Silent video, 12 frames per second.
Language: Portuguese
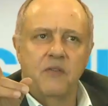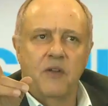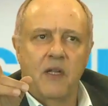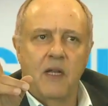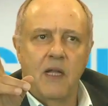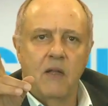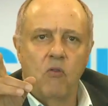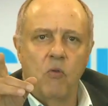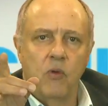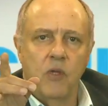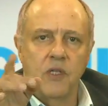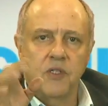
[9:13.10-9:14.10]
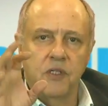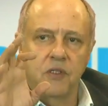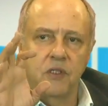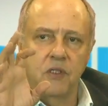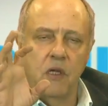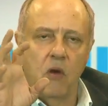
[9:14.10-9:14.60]
e falar como que a
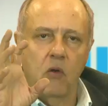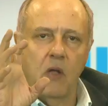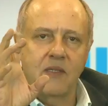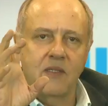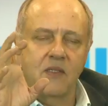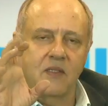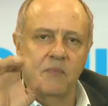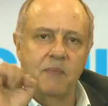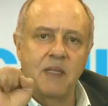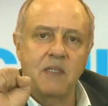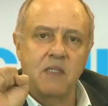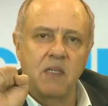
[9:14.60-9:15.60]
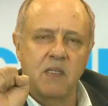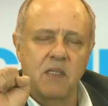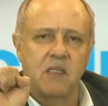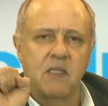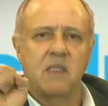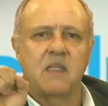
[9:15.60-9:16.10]
gente, essas medicinas
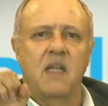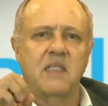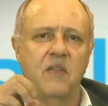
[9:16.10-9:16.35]
ancestrais,